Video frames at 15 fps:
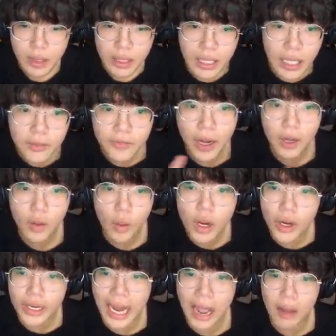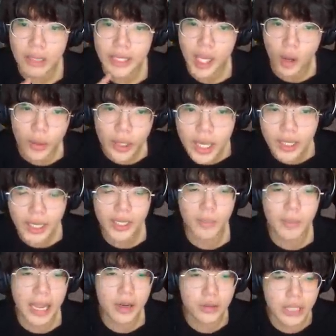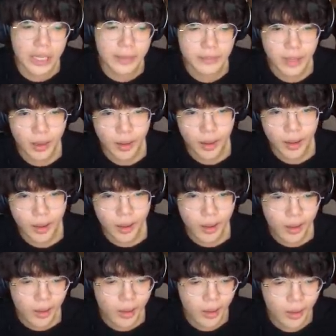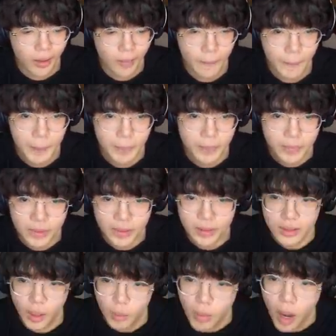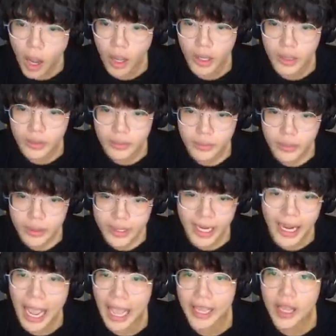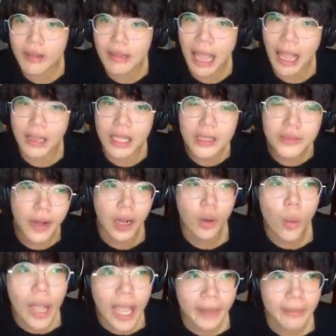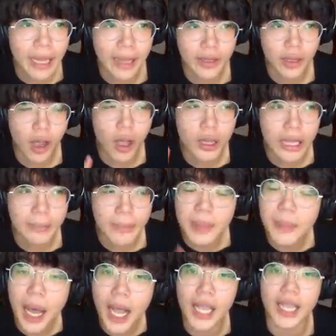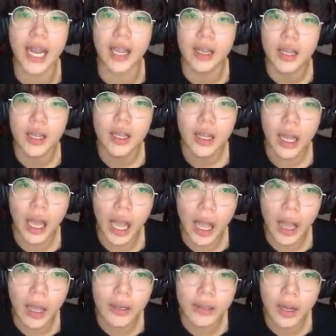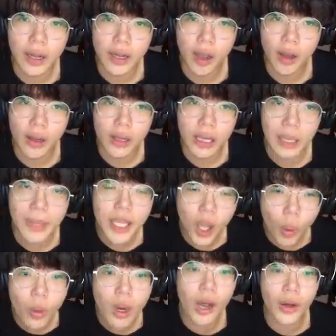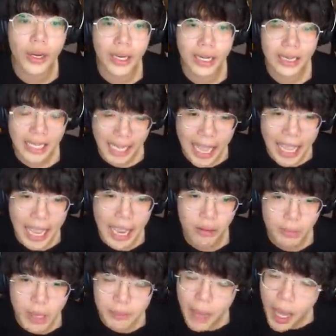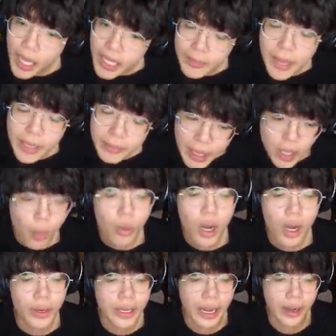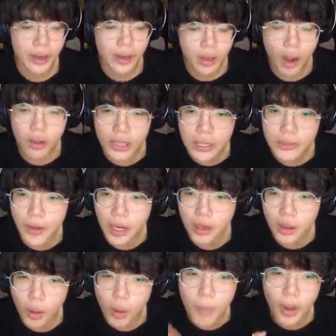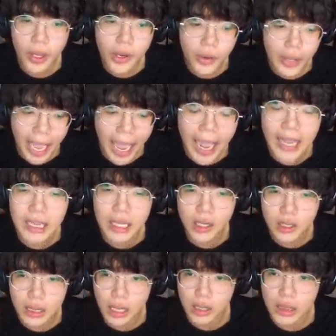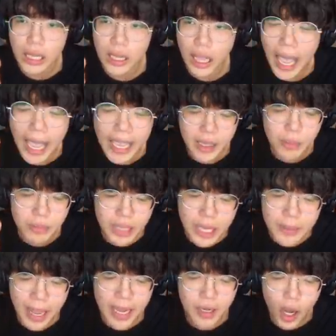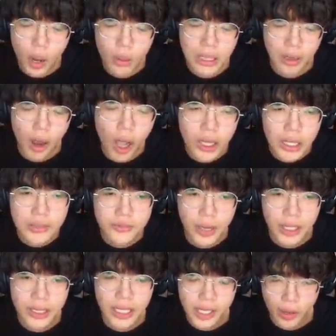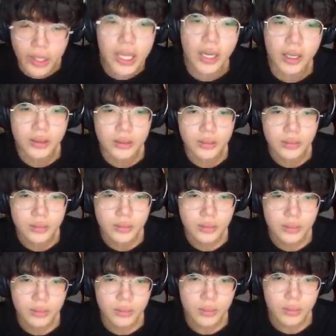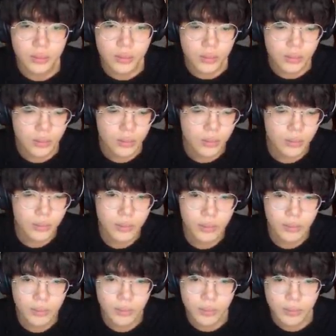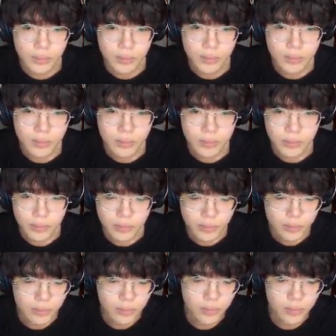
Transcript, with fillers: linh vật của người nào là giỏi nhất ở trong hero team à, giỏi nhất đúng rồi chẳng hạn như là linh vật của em là co là biết bơi nè à, rồi gọi là biết cứu người nè là cá heo là biết bơi với biết biết cứu người nè còn linh vật của mọi người ai là là, là ai trong team hero là có linh vật là giỏi nhất hmm. cái này khó